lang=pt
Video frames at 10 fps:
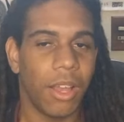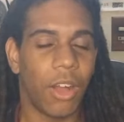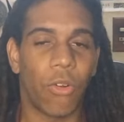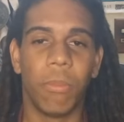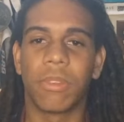
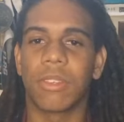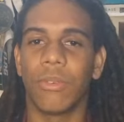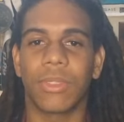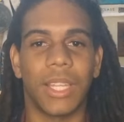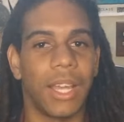A
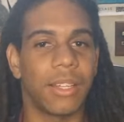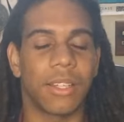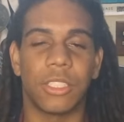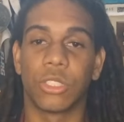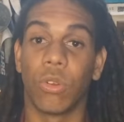comissão
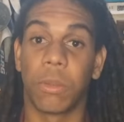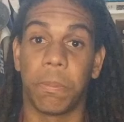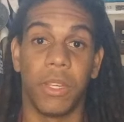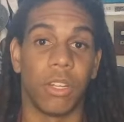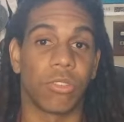técnica de Doug
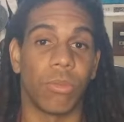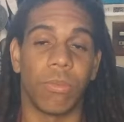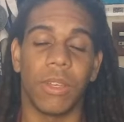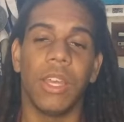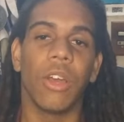
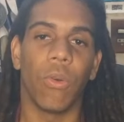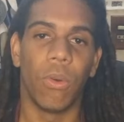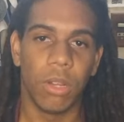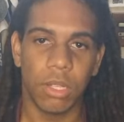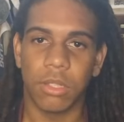Peterson
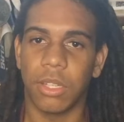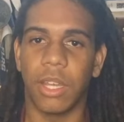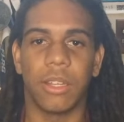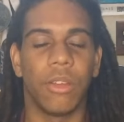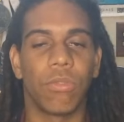errou,
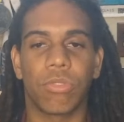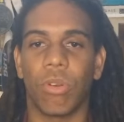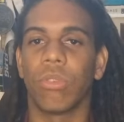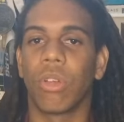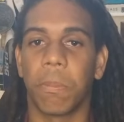né? Não
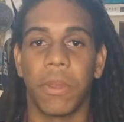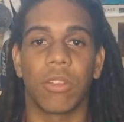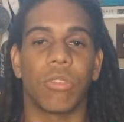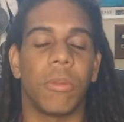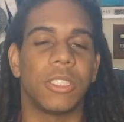só o Doug
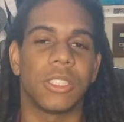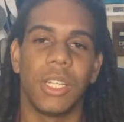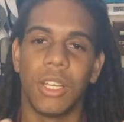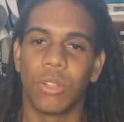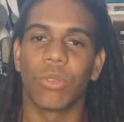Peterson, mas
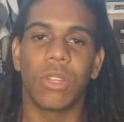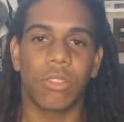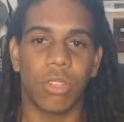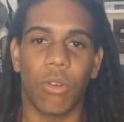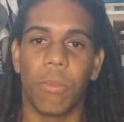toda a
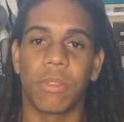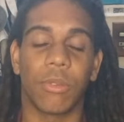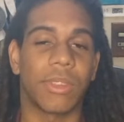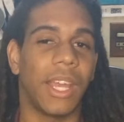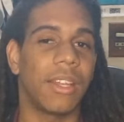sua
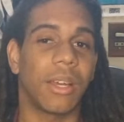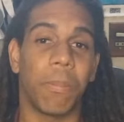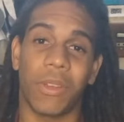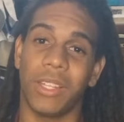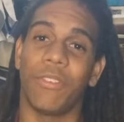comissão técnica,
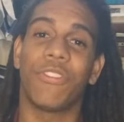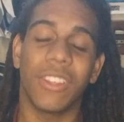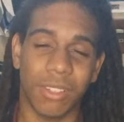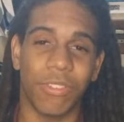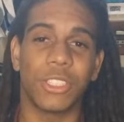porque a
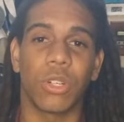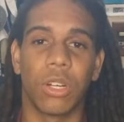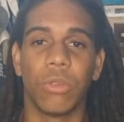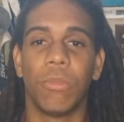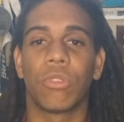defesa vai
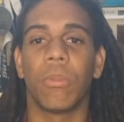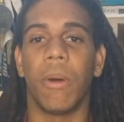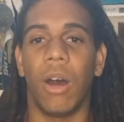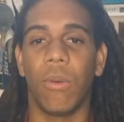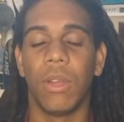jogando muito
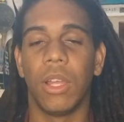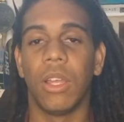mal,